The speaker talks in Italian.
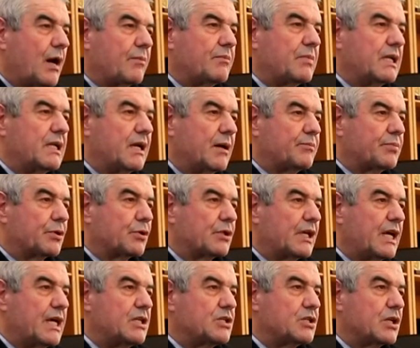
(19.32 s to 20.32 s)
abili a
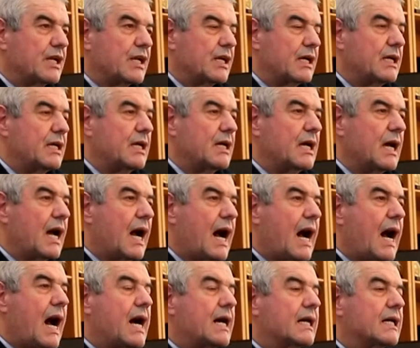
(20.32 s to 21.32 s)
proteggere,
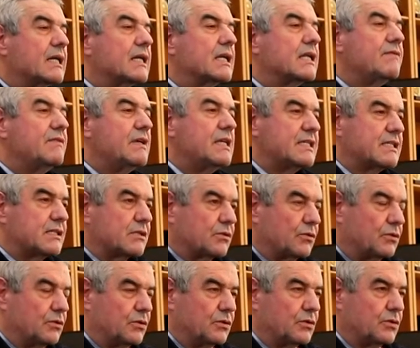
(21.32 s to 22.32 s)
ha
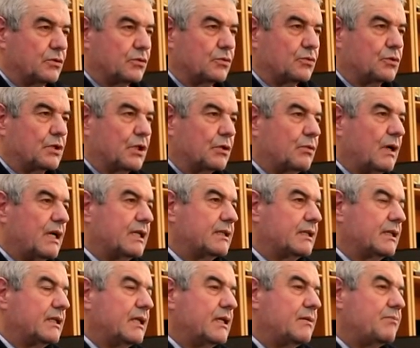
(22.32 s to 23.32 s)
rivisto tutte
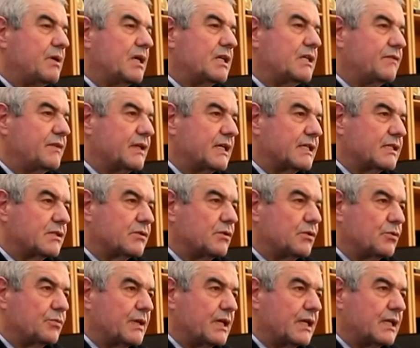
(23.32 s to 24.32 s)
quante le
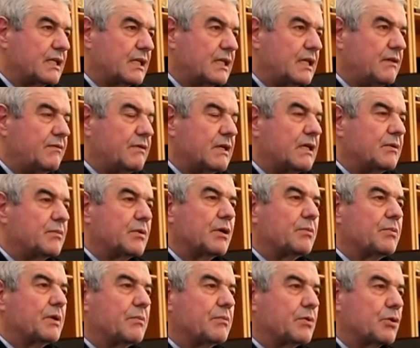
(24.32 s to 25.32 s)
pianificazioni operative, le proprie